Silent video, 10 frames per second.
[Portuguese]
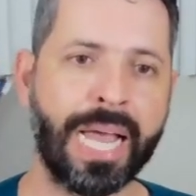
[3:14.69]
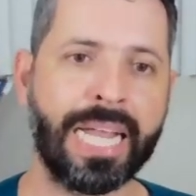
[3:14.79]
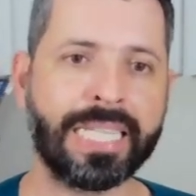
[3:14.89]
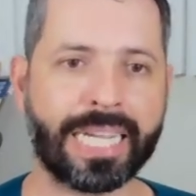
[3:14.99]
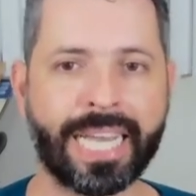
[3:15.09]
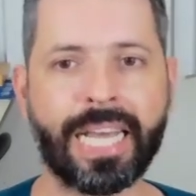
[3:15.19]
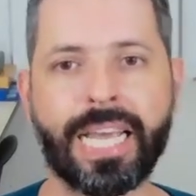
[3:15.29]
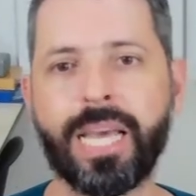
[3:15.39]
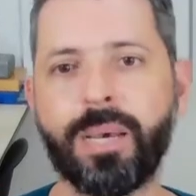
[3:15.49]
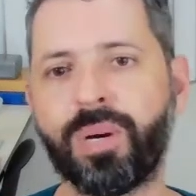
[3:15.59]
Naquela
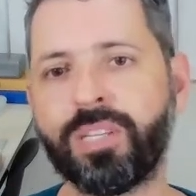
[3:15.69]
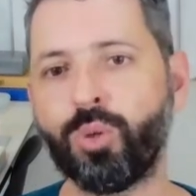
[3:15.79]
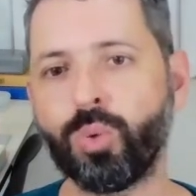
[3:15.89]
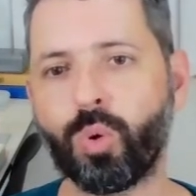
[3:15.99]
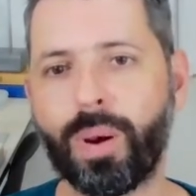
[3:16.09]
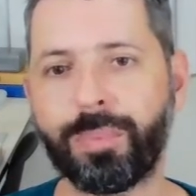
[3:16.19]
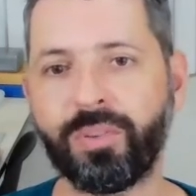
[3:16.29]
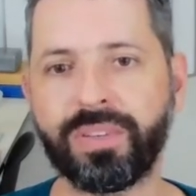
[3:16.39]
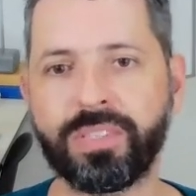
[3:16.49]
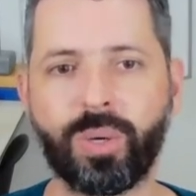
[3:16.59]
época, junto com a
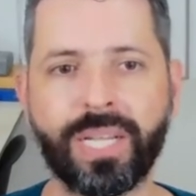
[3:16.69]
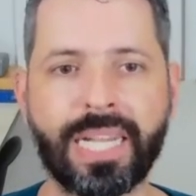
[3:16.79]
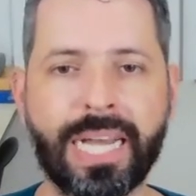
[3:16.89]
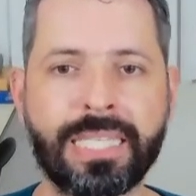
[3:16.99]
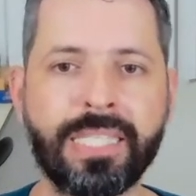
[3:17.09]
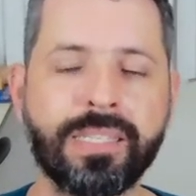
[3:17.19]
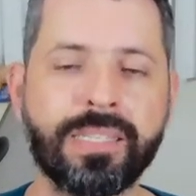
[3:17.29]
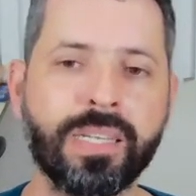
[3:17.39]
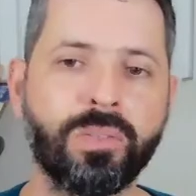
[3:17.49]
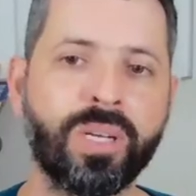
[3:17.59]
professora Larissa,
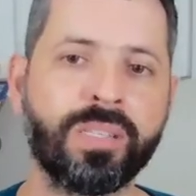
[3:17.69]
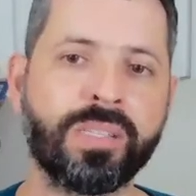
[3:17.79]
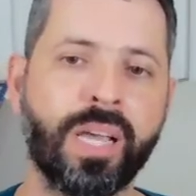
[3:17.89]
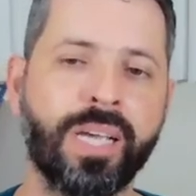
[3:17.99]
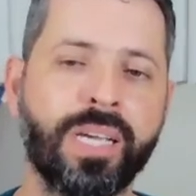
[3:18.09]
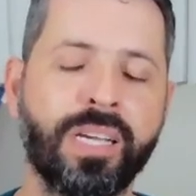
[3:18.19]
nós é,